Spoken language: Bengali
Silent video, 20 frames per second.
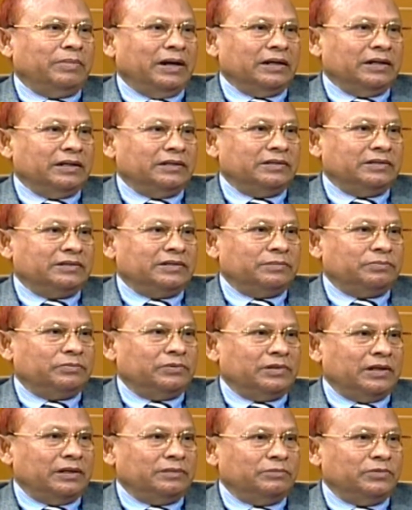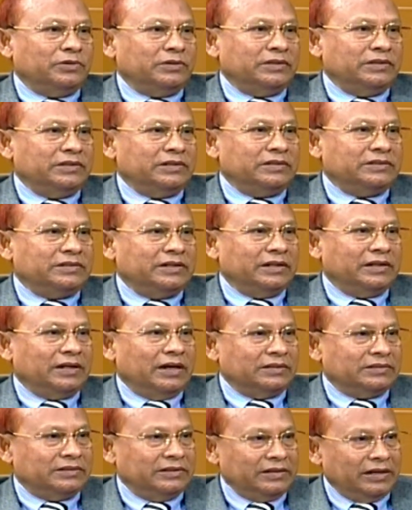বাংলাদেশের প্রধানমন্ত্রী শেখ
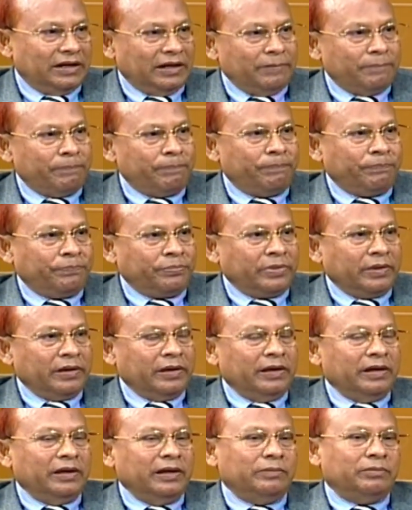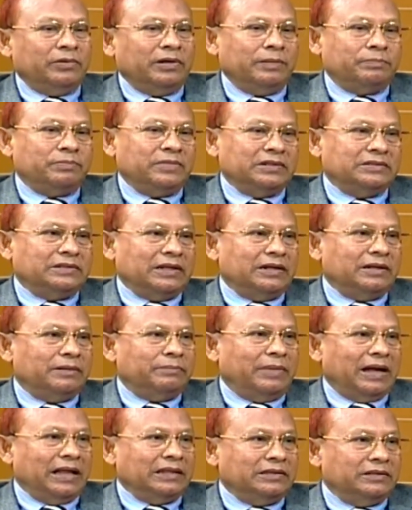হাসিনা এবং আপনারা জানেন
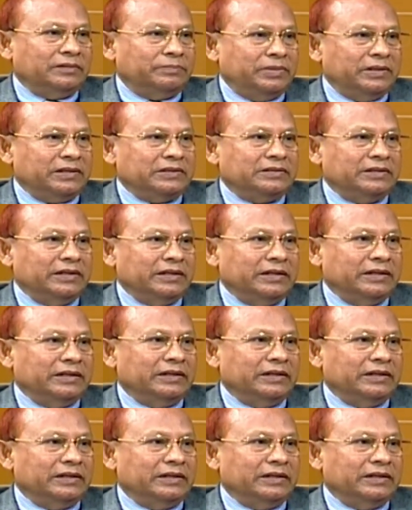মালদ্বীপের যে